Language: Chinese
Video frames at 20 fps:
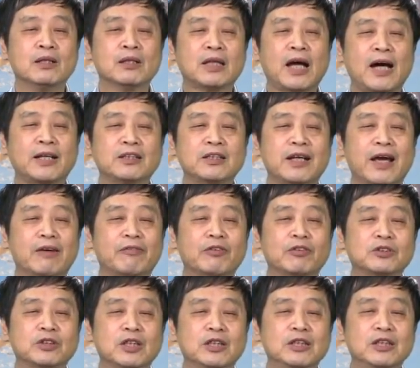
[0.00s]
他的两
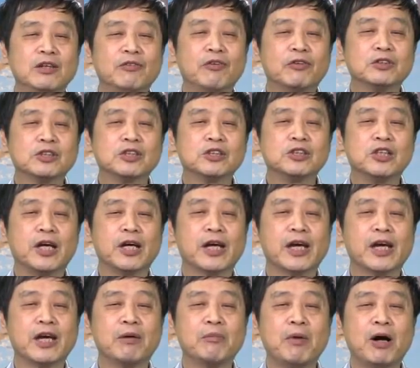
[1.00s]
封信，一封是写
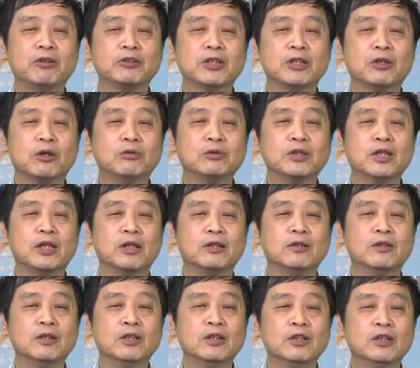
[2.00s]
给毛泽东的。
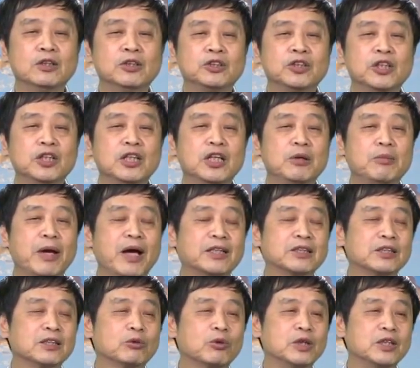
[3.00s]
信里面
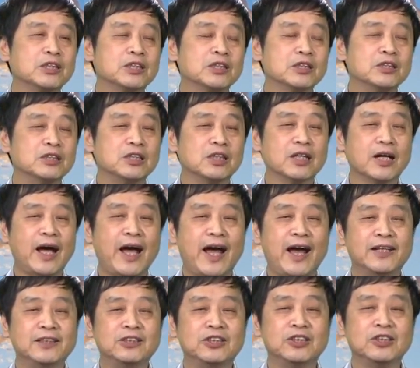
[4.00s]
是对自己的
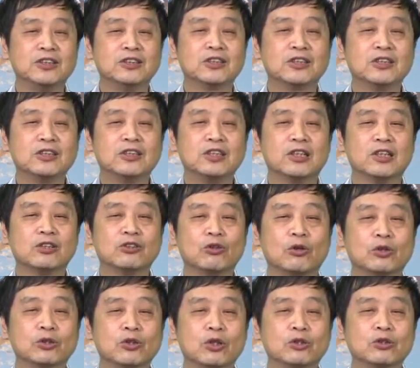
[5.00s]
案情、自己的
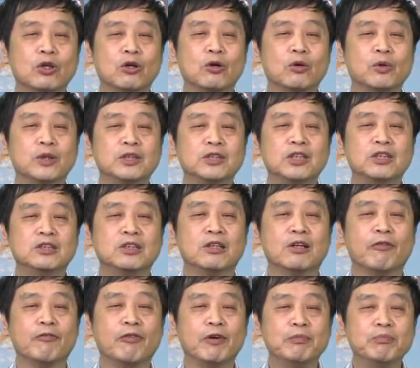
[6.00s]
所作所为进行
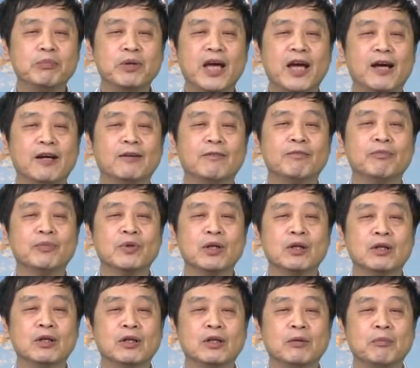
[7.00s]
了分辨，
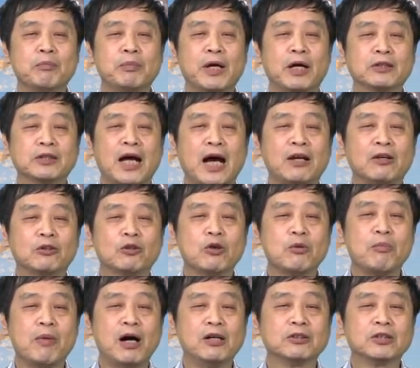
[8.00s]
表达了对
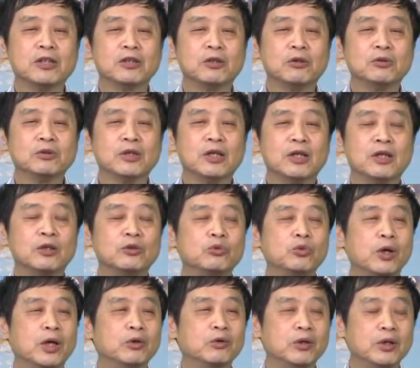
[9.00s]
毛泽东的
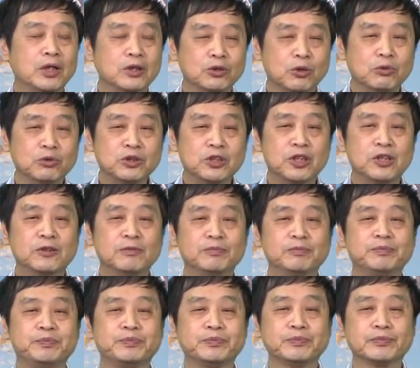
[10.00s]
绝对的忠心。